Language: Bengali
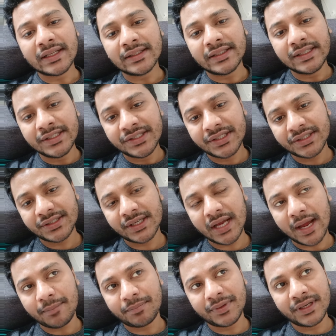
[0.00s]
দিন শেষে
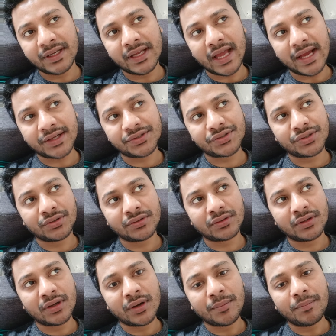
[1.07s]
আপনি একজন
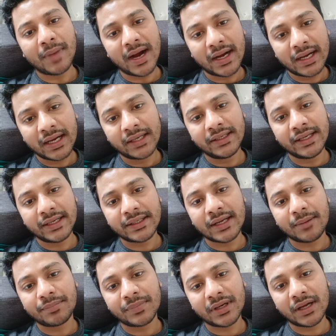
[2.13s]
বাঙালি এটা
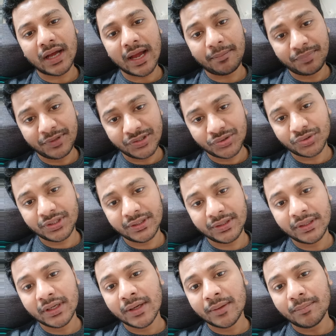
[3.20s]
আপনার আপনি যদি
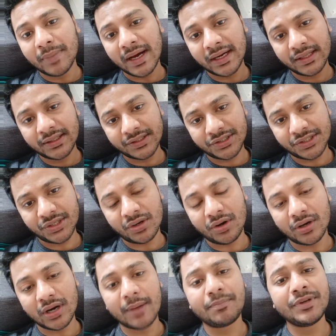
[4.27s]
বাংলাদেশি হন
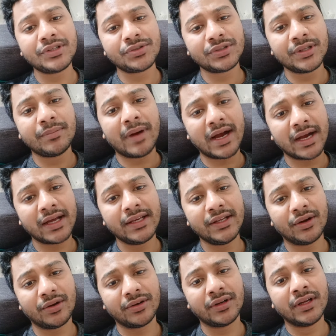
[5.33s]
আপনি যদি বাঙালি
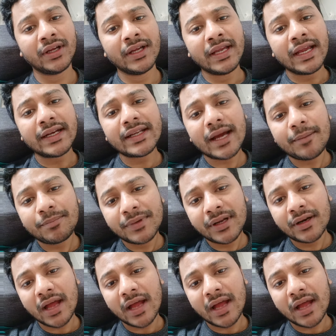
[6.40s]
হন এটা আপনার